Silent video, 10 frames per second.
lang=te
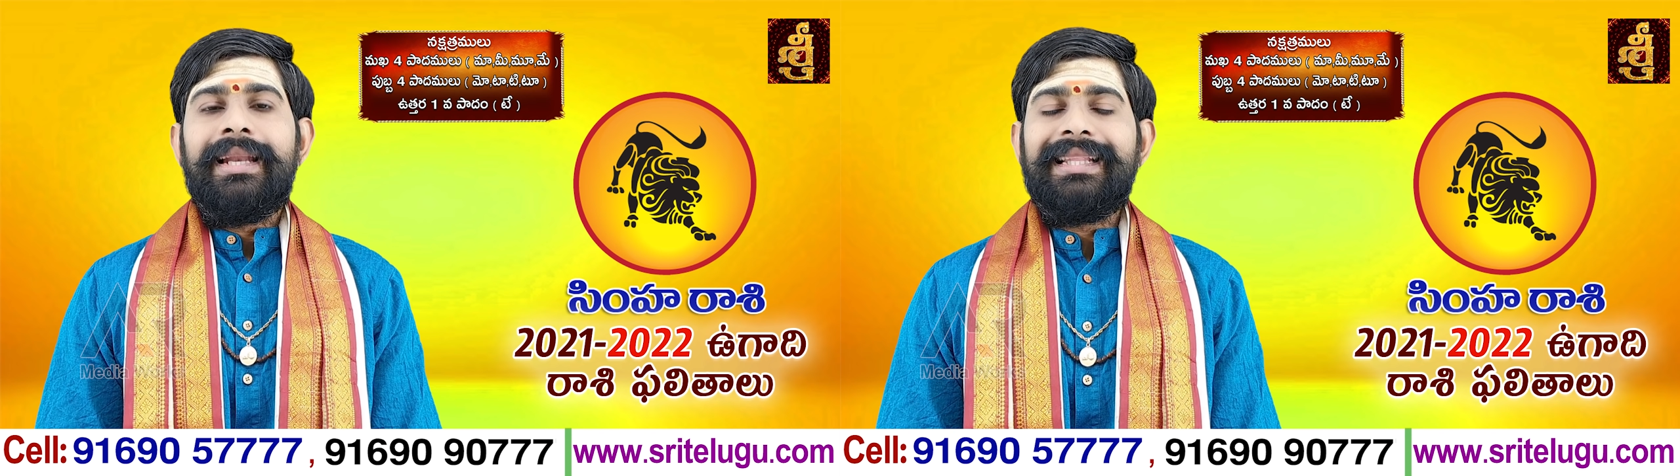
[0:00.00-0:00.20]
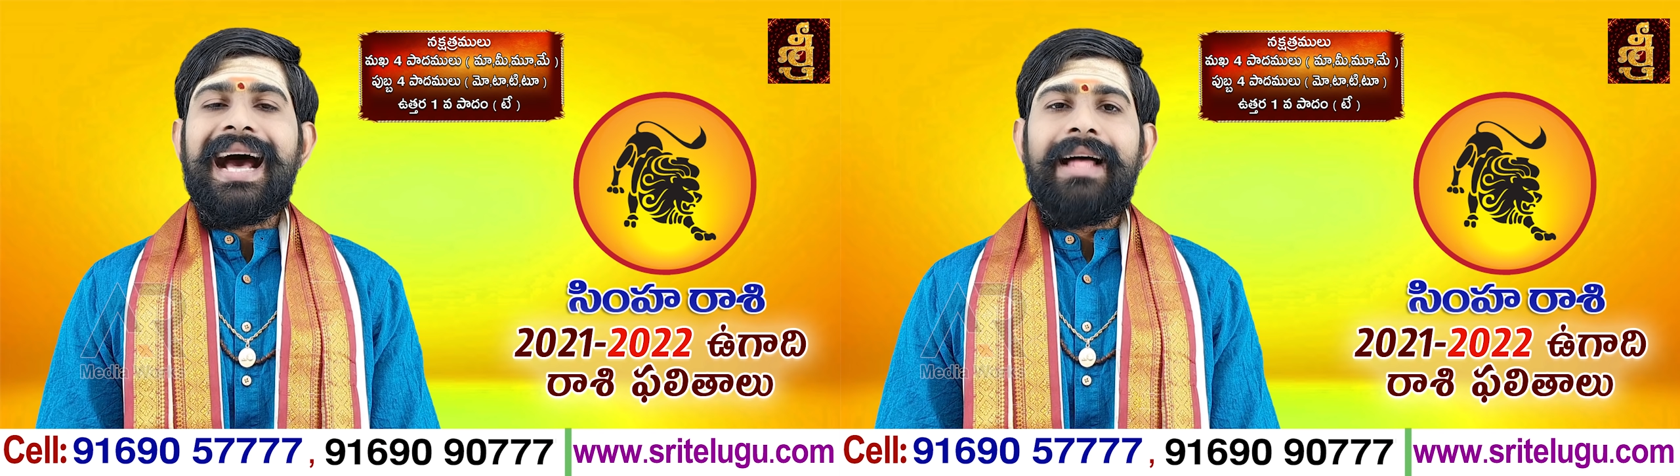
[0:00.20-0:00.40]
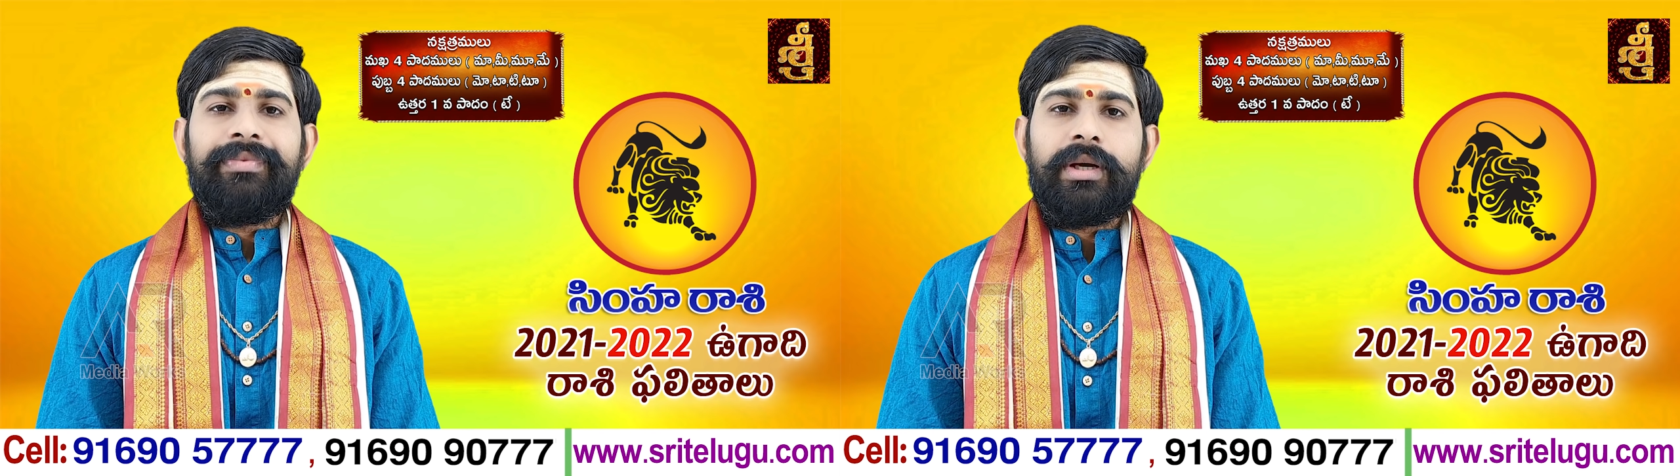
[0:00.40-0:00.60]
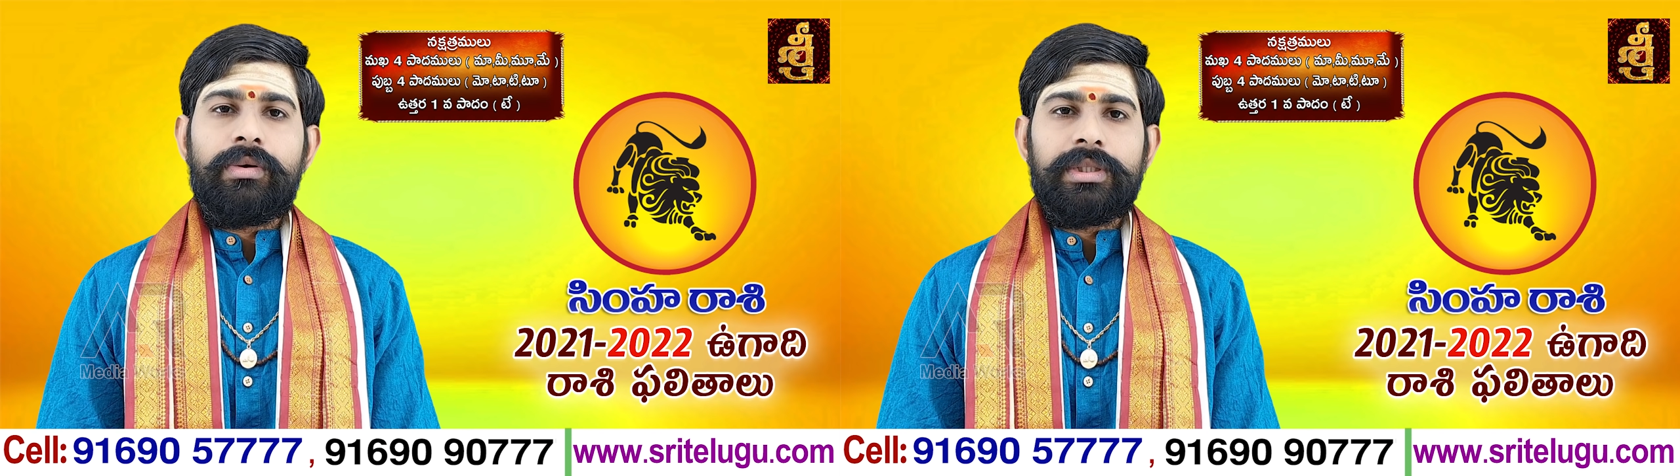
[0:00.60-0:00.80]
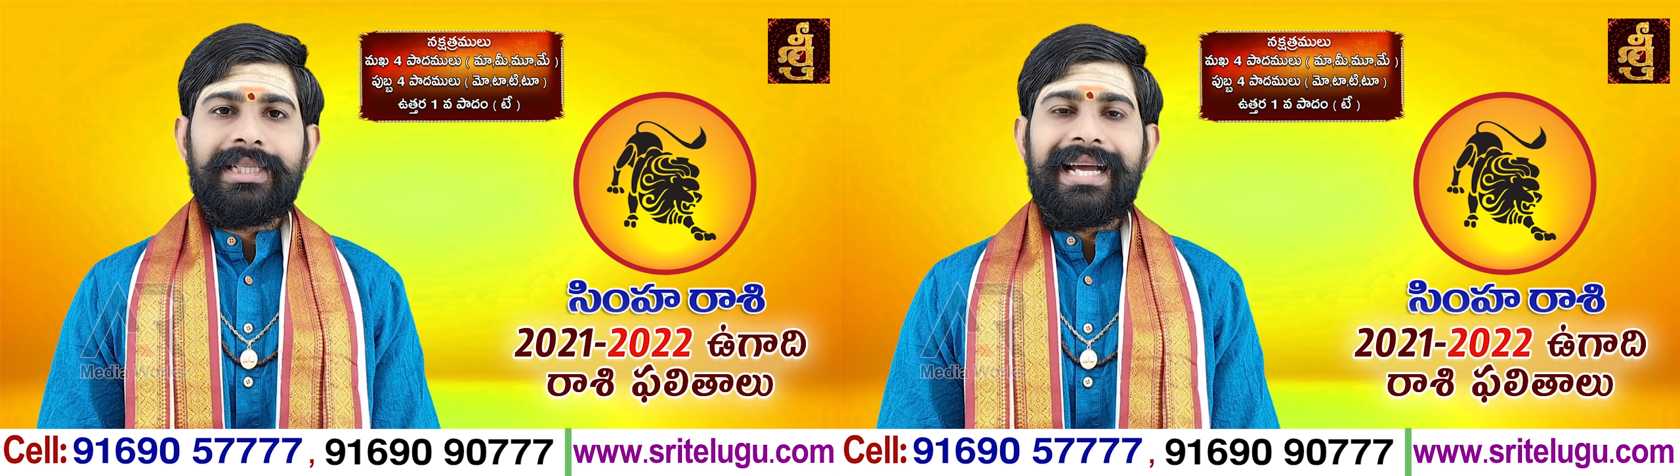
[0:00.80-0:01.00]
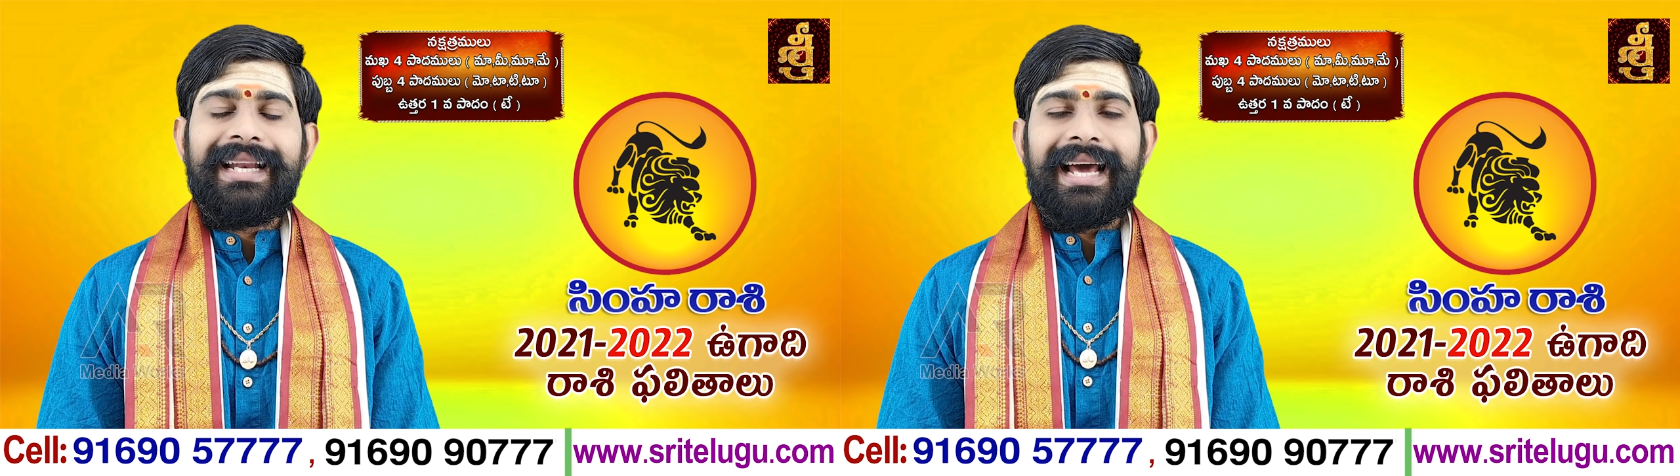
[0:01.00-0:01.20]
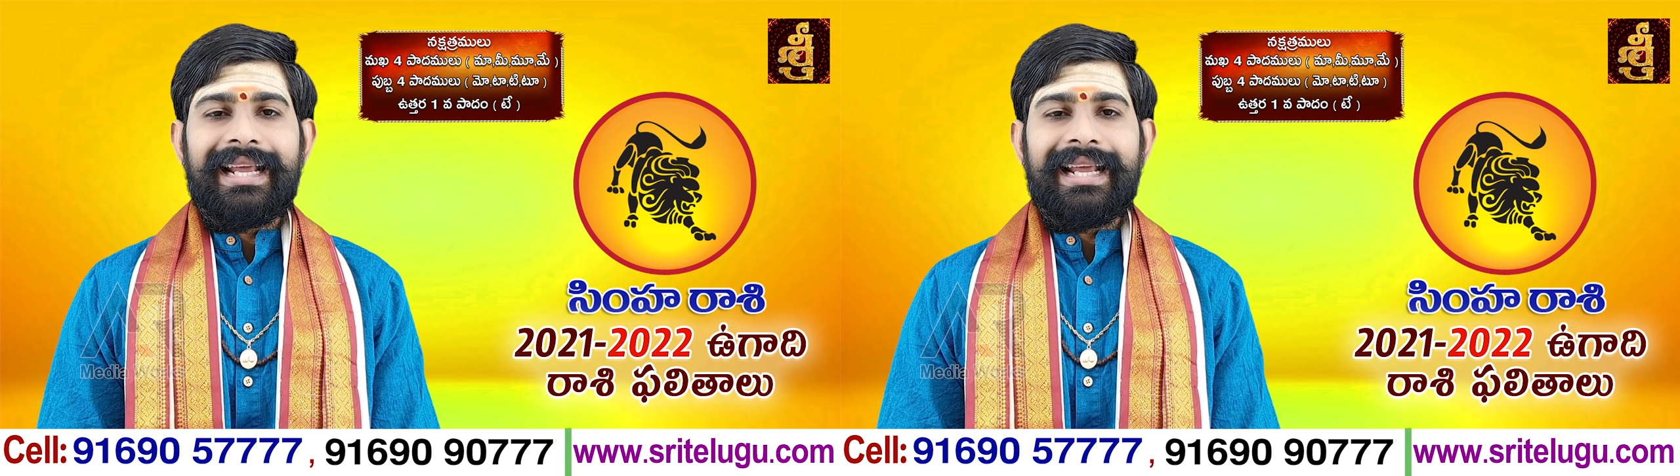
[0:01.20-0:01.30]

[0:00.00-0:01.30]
లేదా అందం కోసం కానీ